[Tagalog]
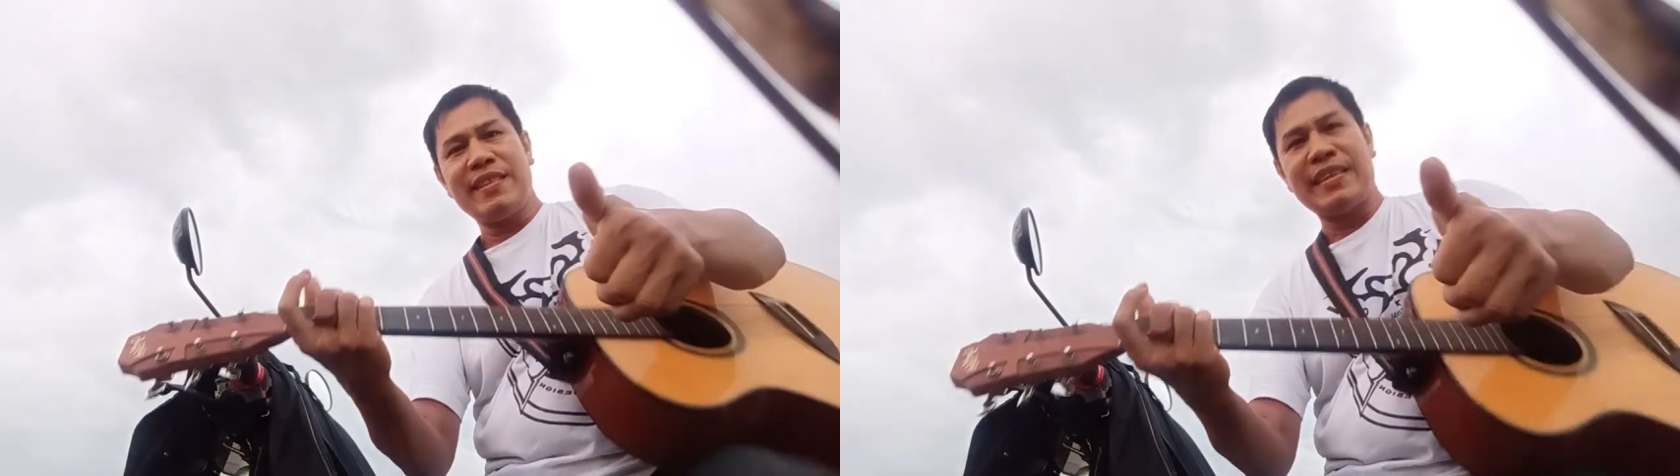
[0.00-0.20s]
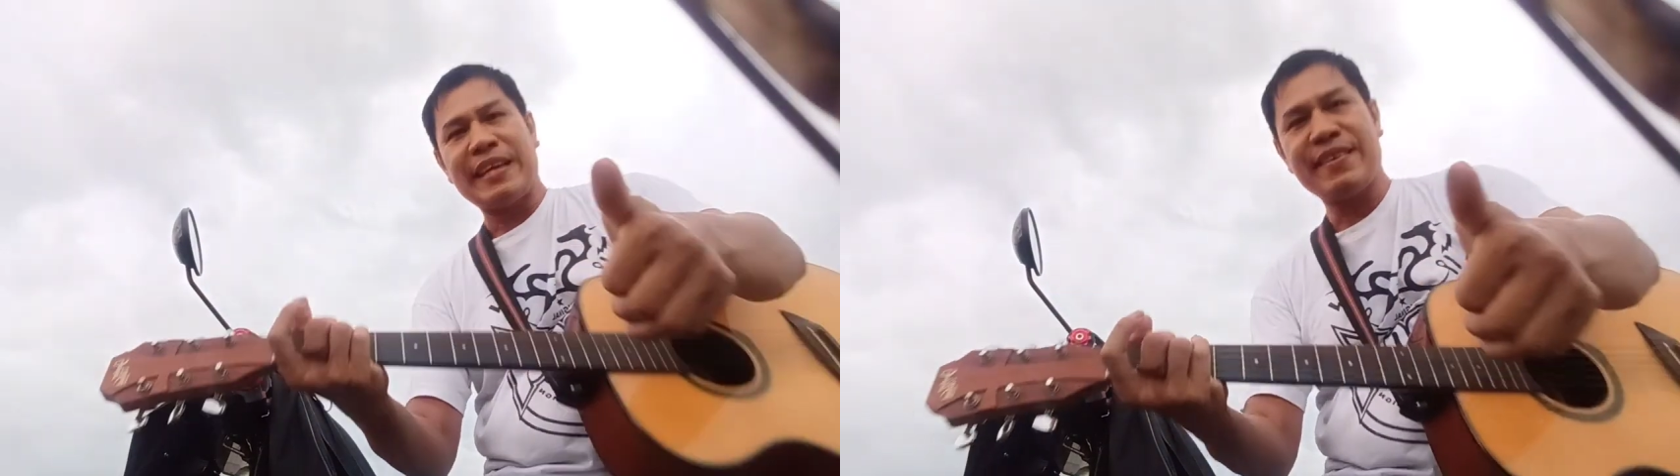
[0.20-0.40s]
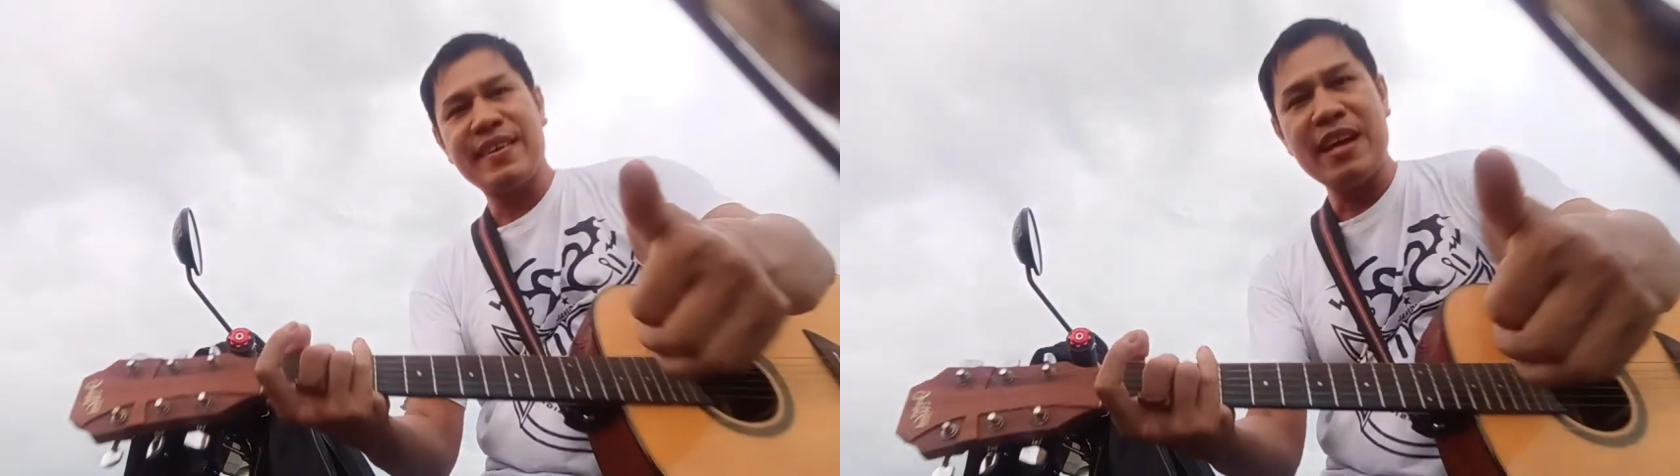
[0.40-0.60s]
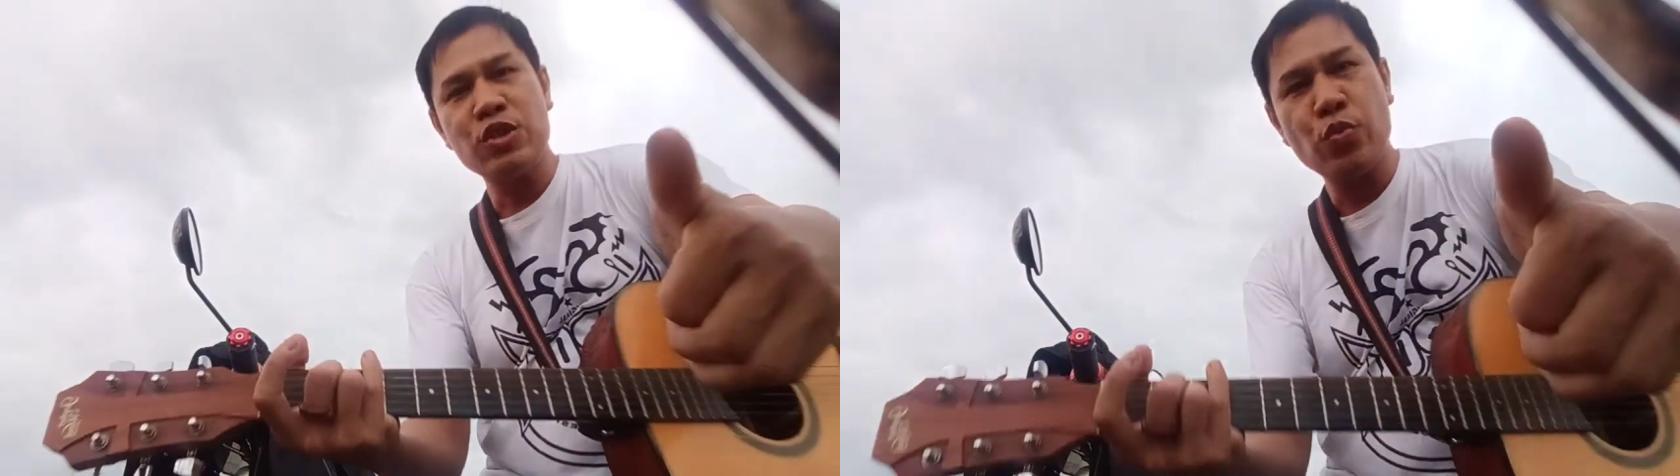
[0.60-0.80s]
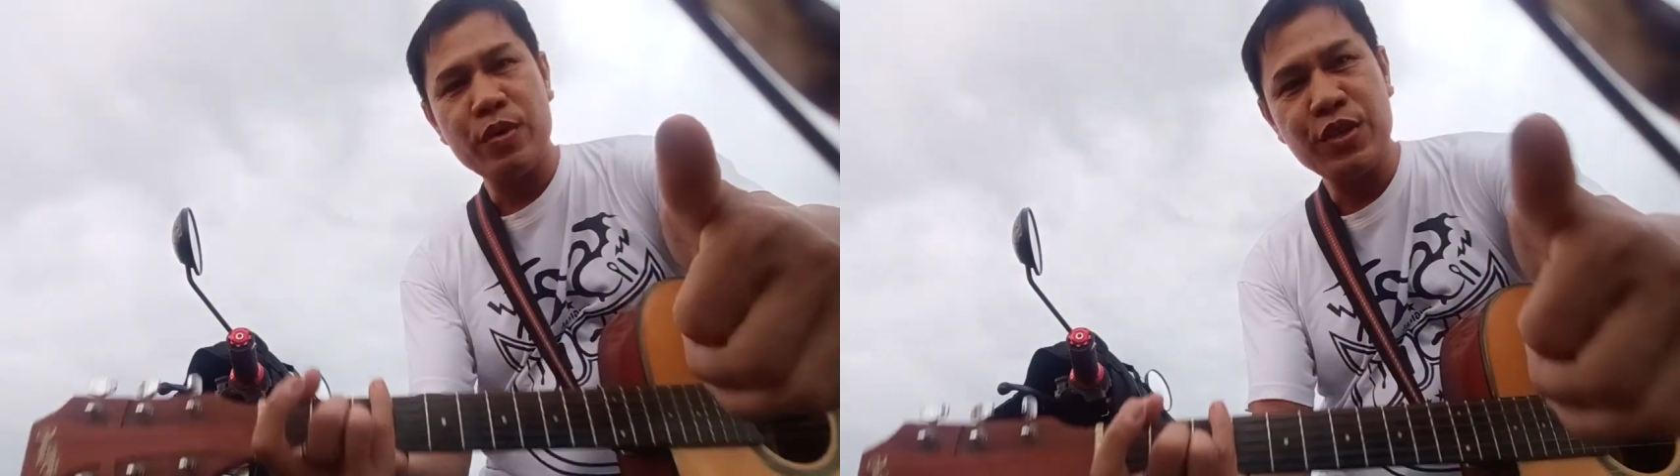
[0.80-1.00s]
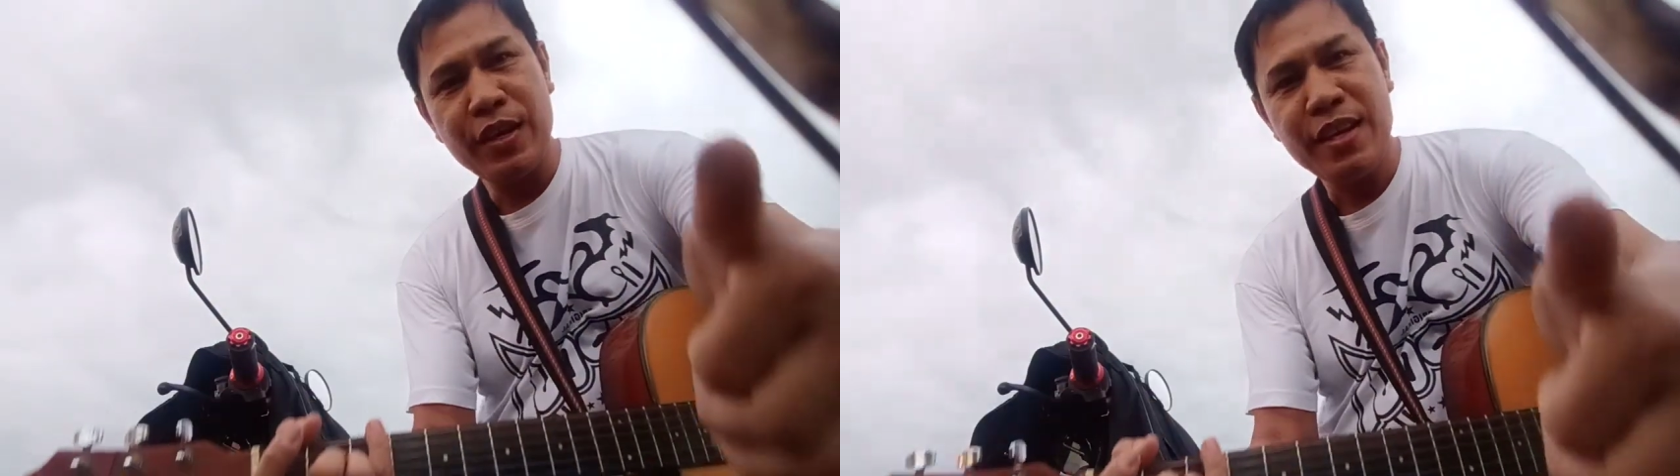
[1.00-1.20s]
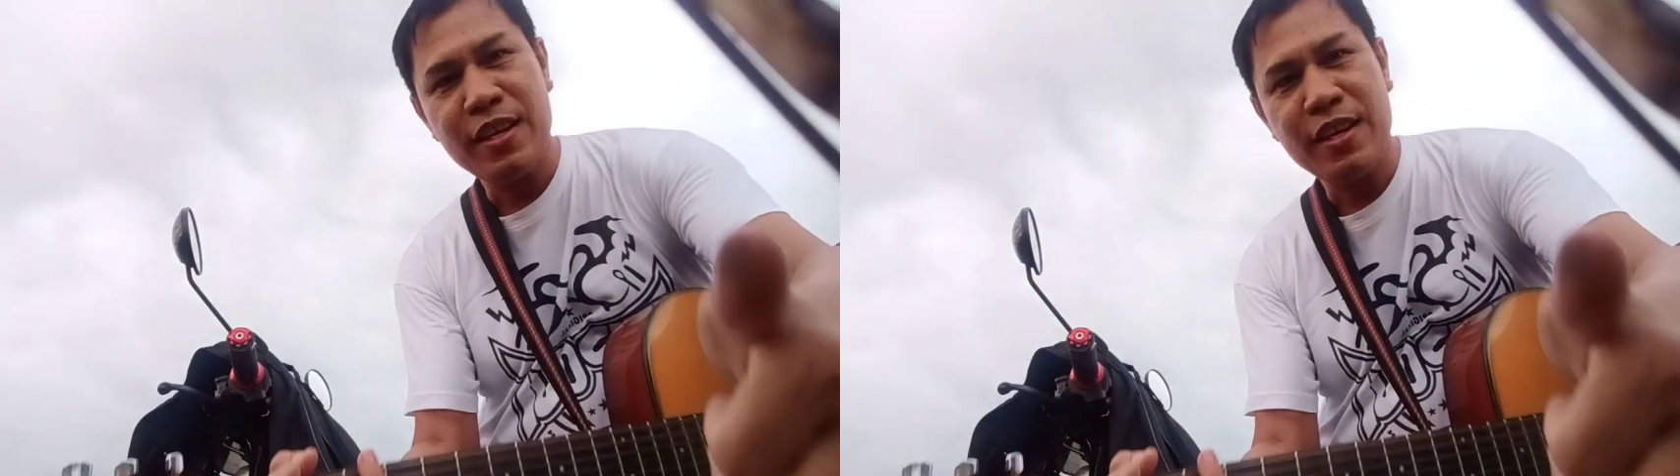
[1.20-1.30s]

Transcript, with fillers: Thank you guys once again.